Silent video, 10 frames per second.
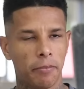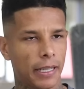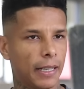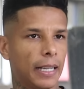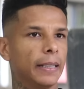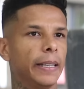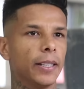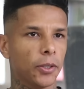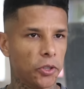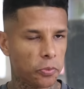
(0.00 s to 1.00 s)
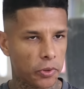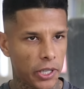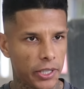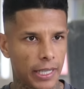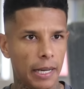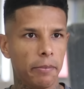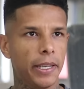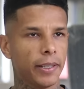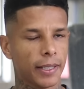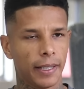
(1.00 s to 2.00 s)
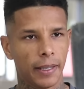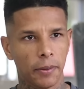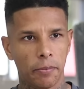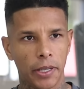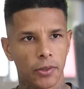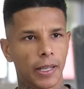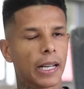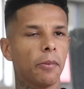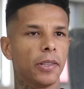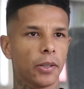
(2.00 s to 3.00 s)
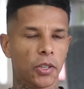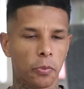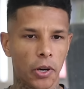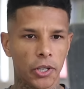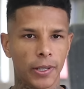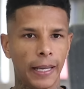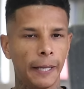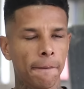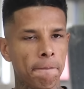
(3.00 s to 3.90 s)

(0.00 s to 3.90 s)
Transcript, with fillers: Pela grandeza do esporte, a camisa, né? O peso da camisa que o esporte tem.